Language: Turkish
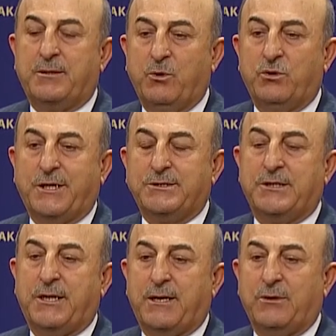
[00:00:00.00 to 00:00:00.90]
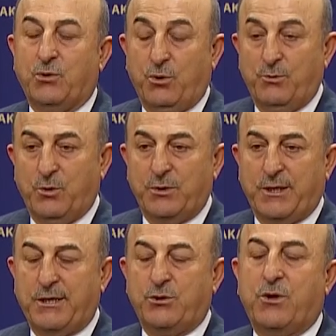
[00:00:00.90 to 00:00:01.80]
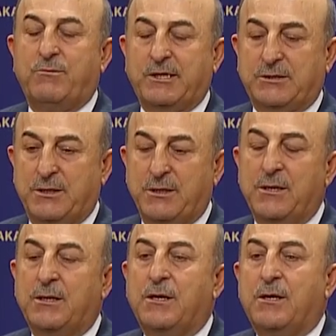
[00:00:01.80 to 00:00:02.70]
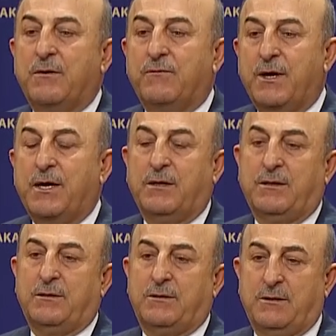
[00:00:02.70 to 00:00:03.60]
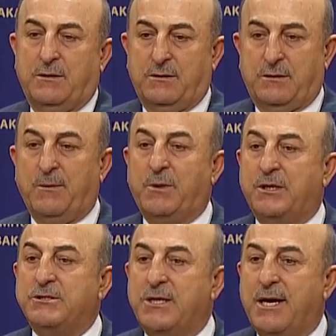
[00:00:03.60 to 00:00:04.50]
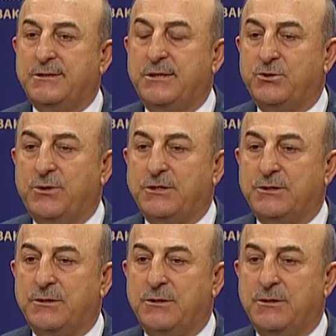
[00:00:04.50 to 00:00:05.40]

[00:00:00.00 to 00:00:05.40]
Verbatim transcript: mültecilerin durumu, geri dönmesi ve tabii ki siyasi süreç.